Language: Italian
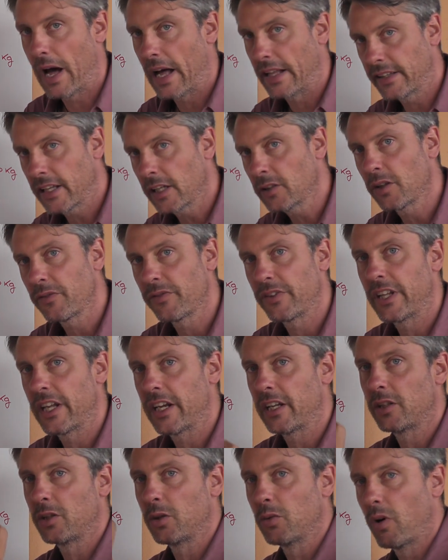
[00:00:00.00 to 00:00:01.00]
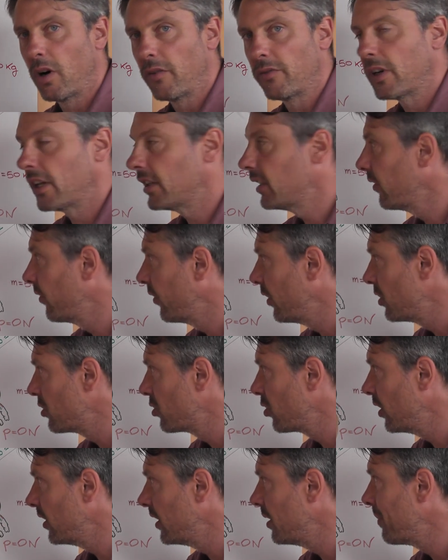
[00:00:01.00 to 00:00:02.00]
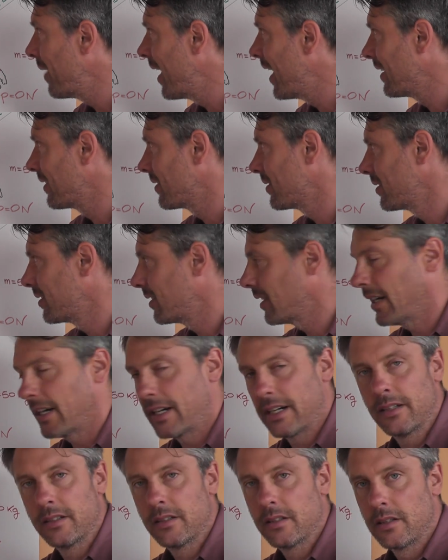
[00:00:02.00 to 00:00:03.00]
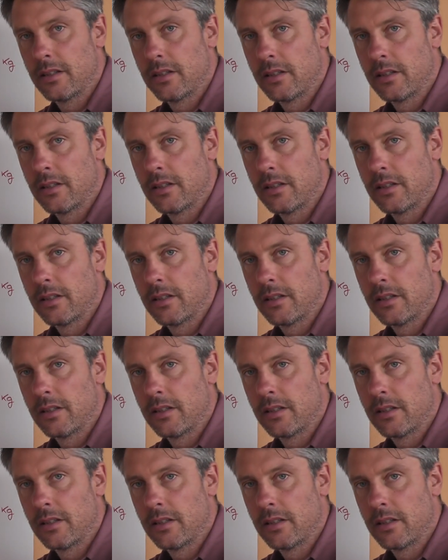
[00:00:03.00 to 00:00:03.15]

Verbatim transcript: Andando a vedere di nuovo la definizione di massa,